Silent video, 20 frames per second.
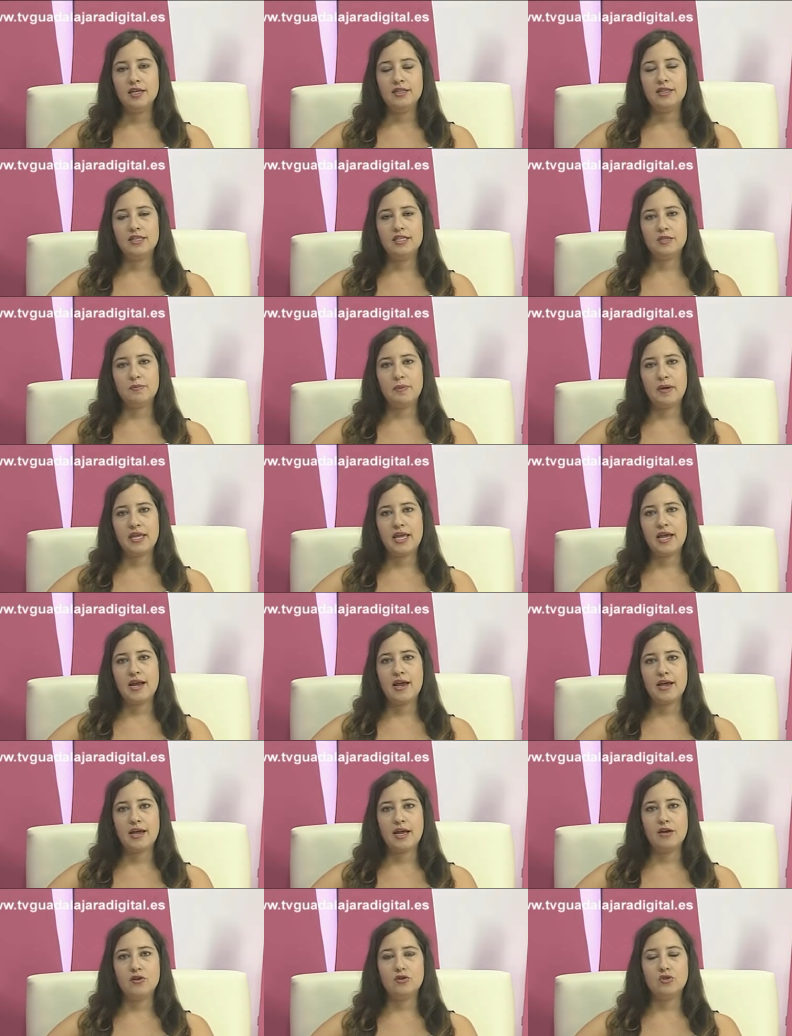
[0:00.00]
España las
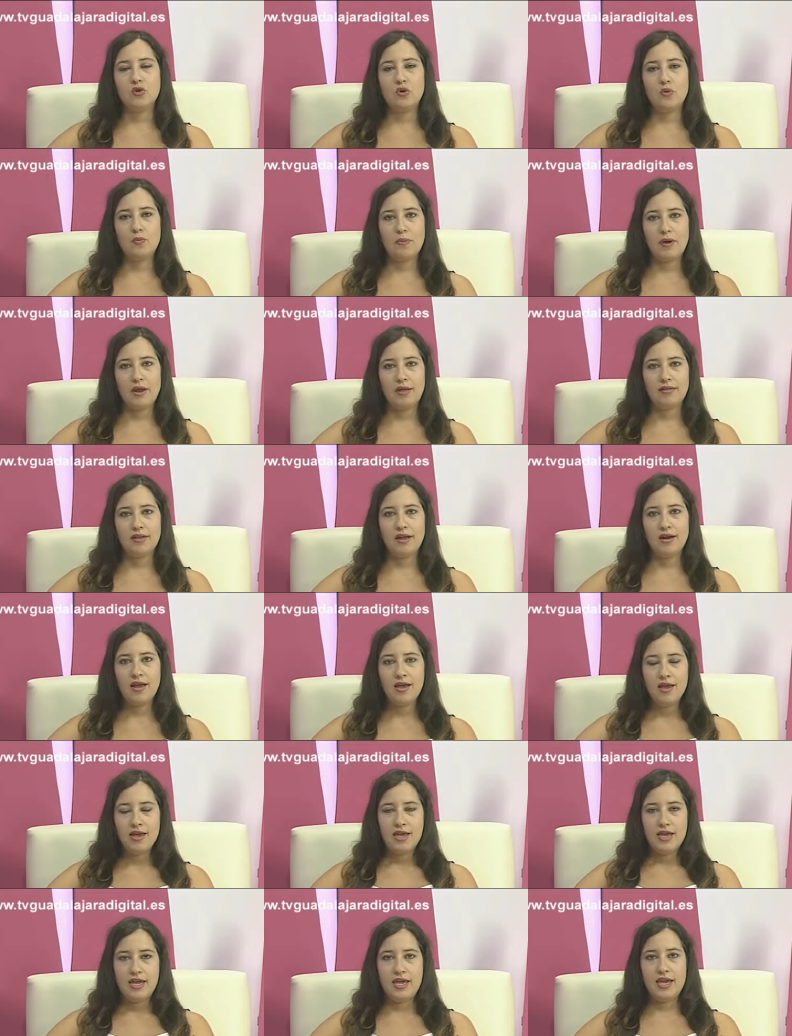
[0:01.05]
que los comprenden
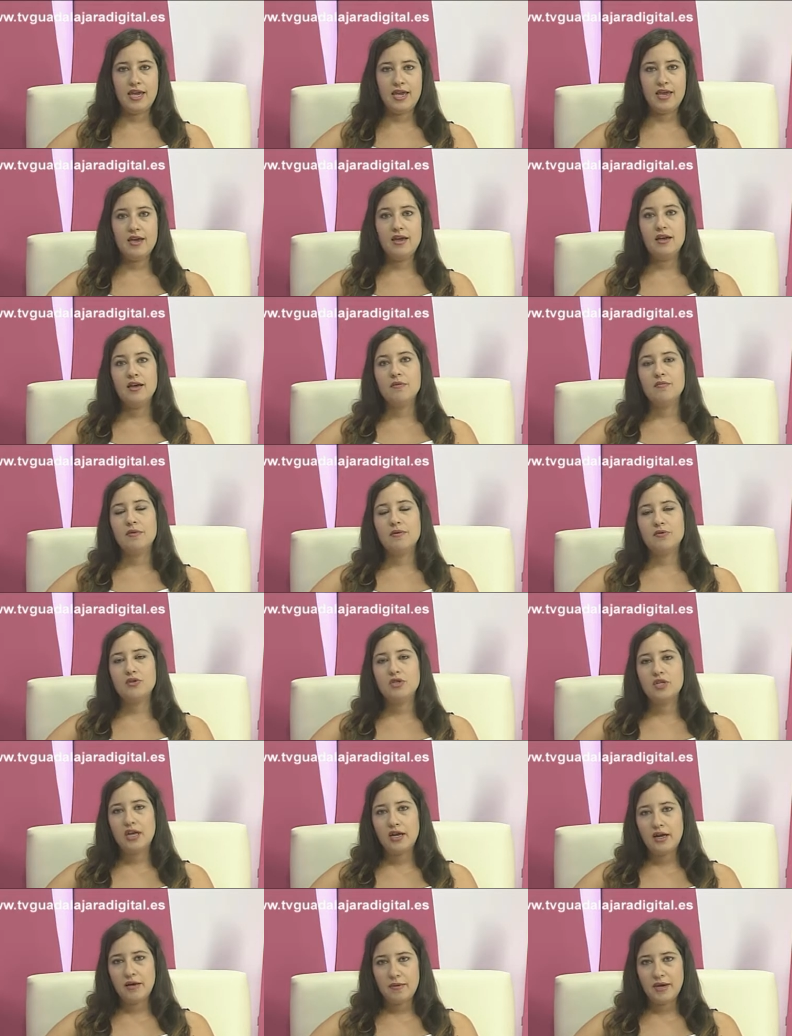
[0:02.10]
y vamos
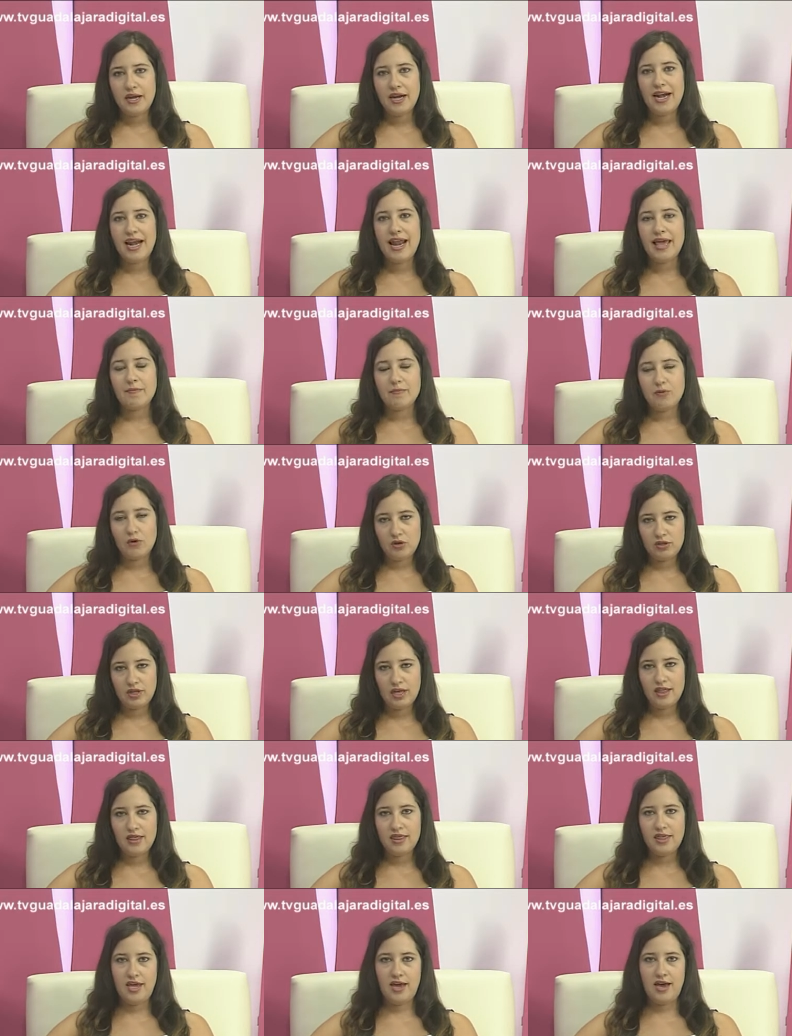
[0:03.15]
a ver la
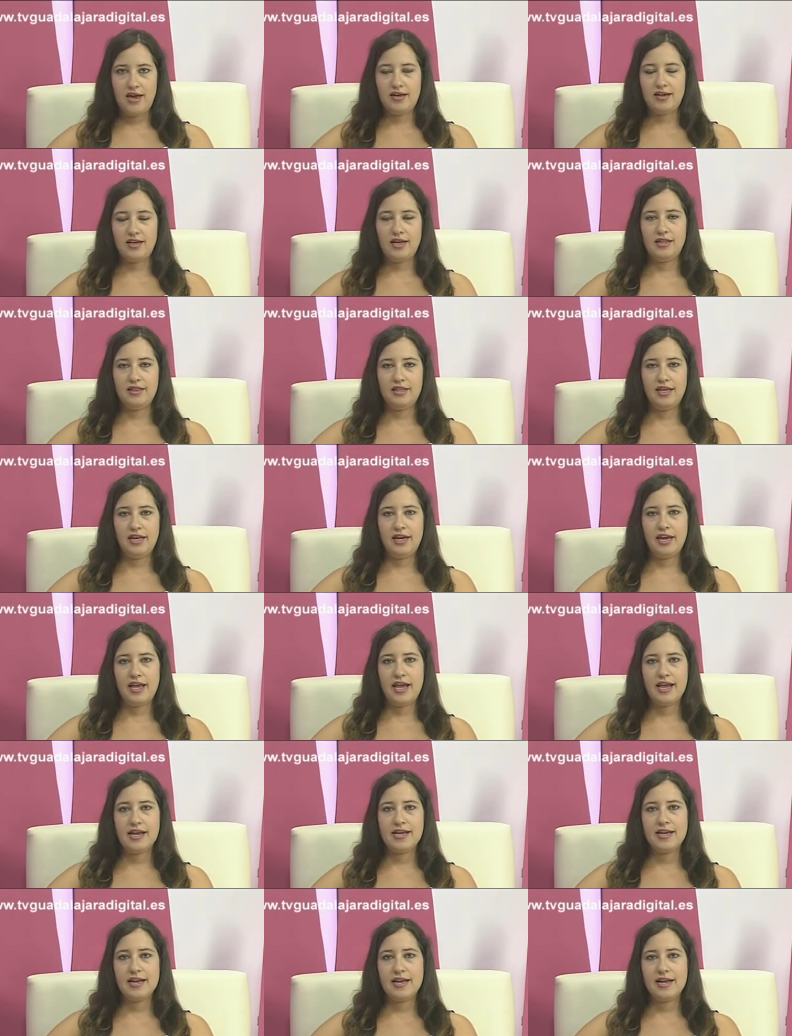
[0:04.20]
importancia que
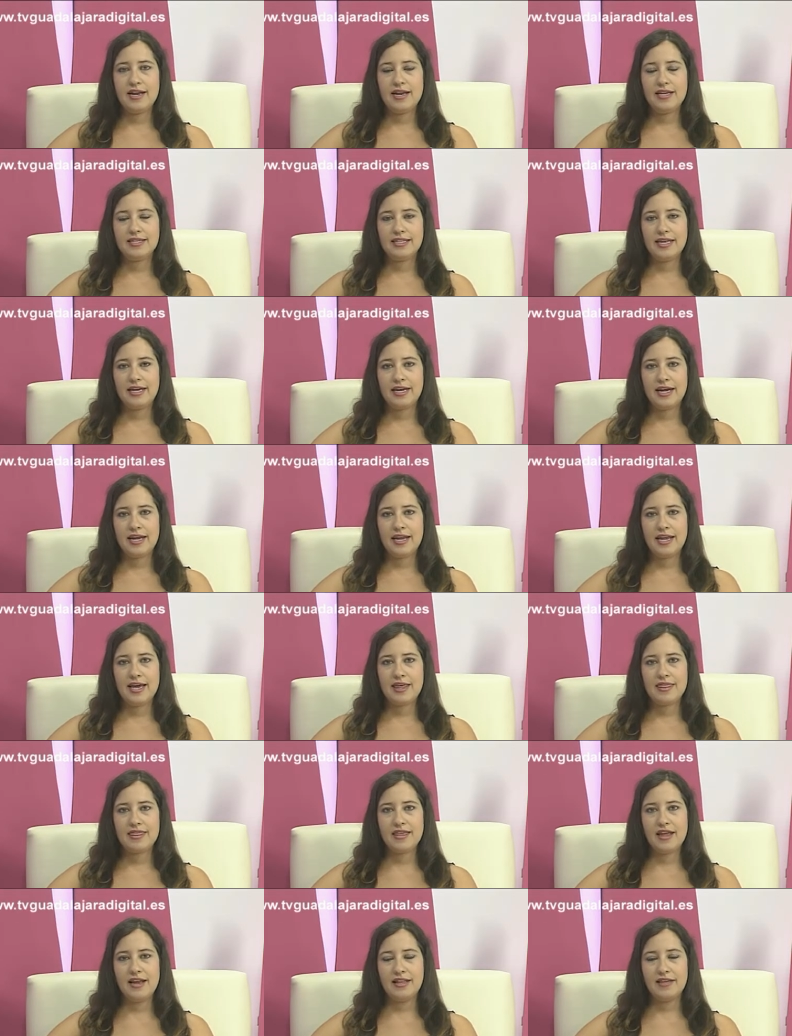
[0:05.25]
tiene eh, la serranía
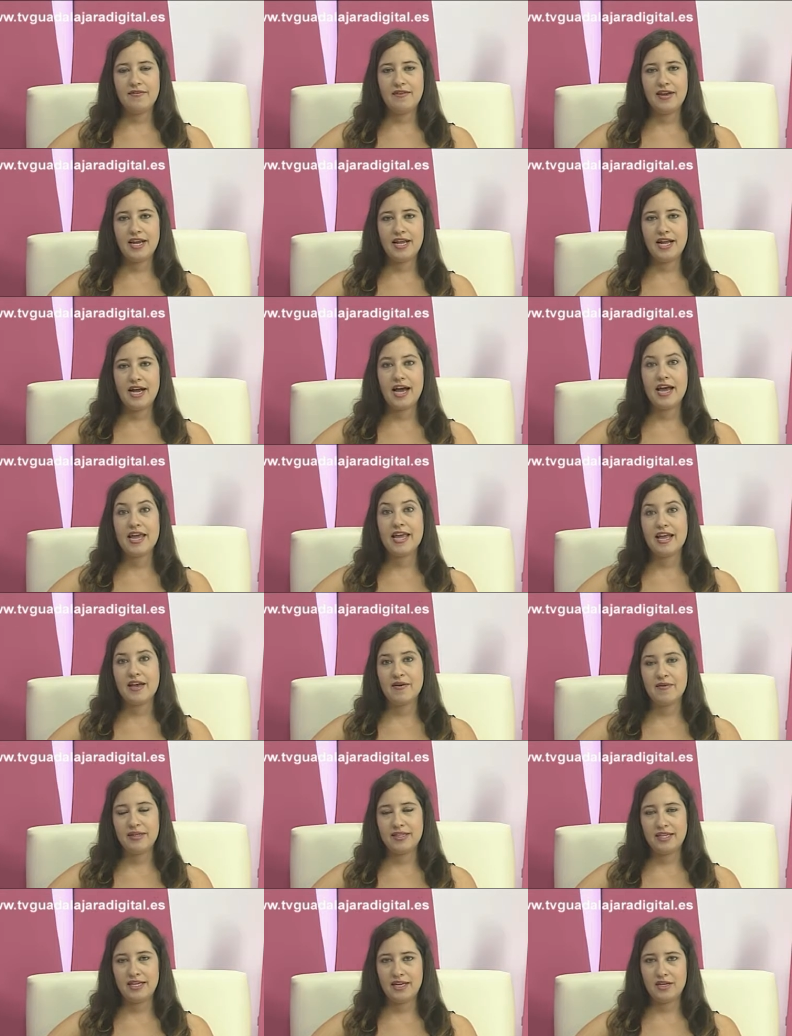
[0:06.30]
celtibérica y que
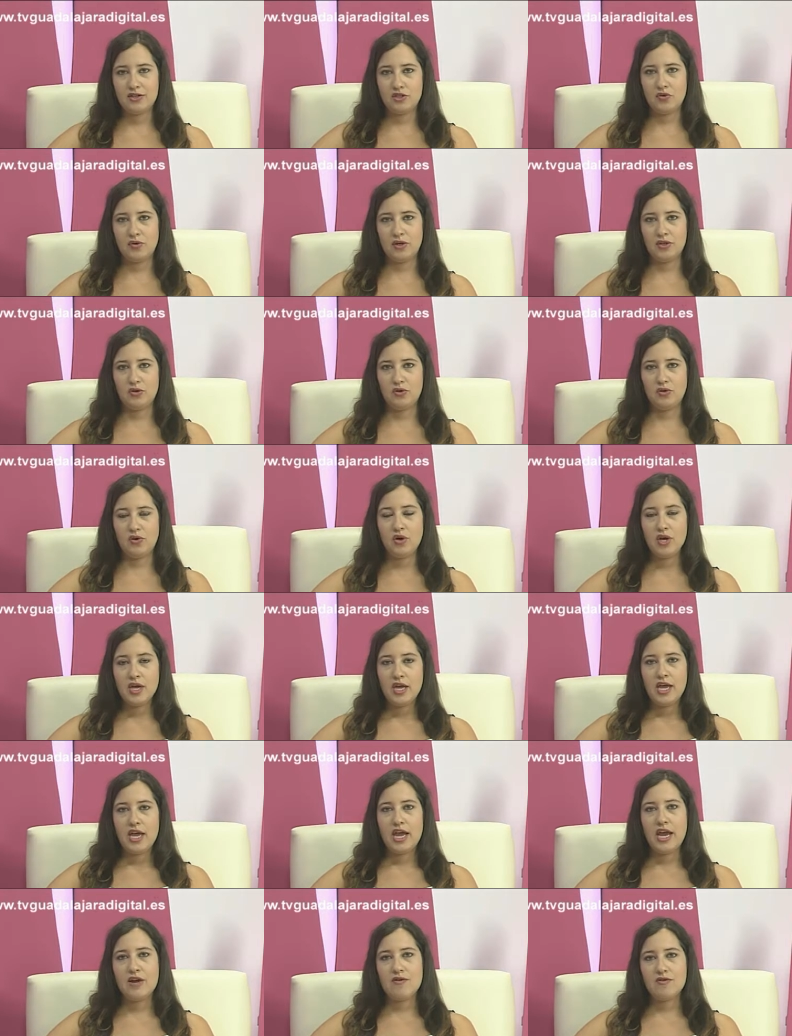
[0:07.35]
va a tener sobre todo
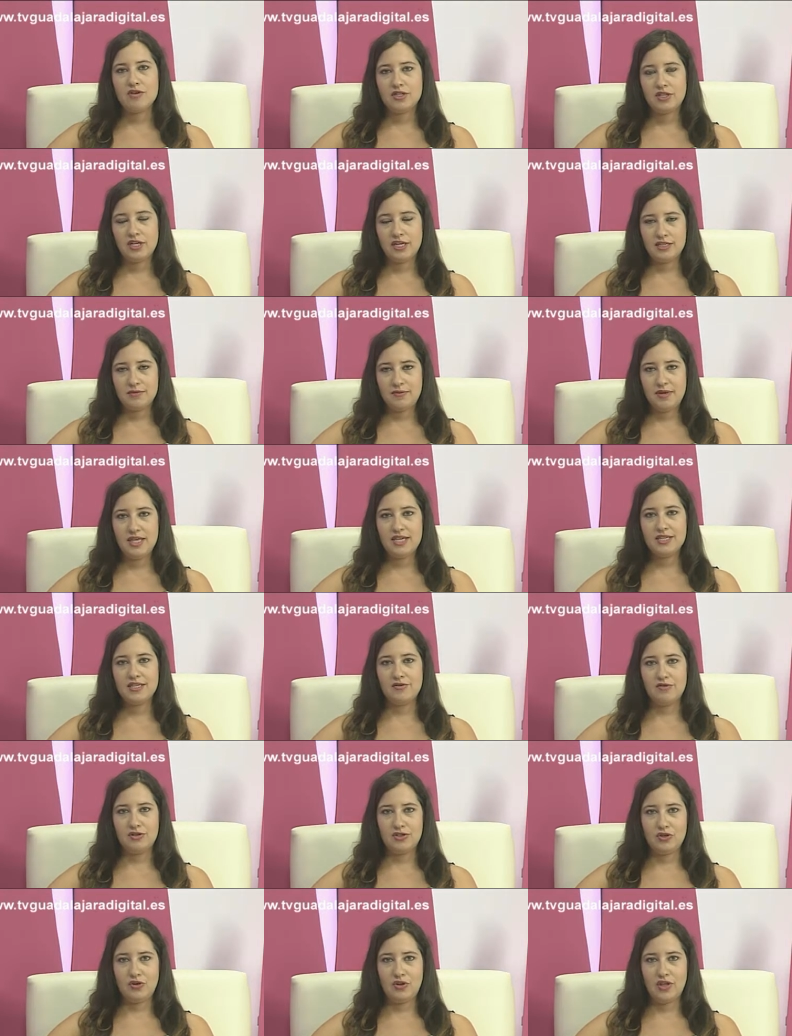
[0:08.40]
en nuestras vidas y en
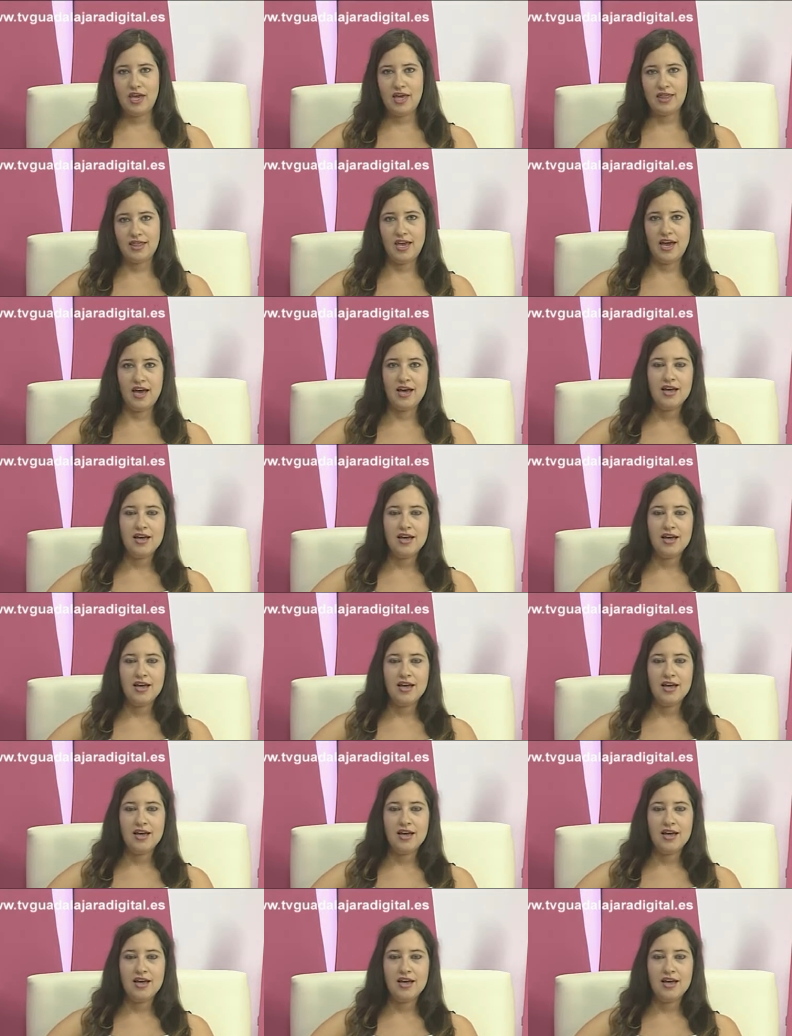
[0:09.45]
nuestro día a día.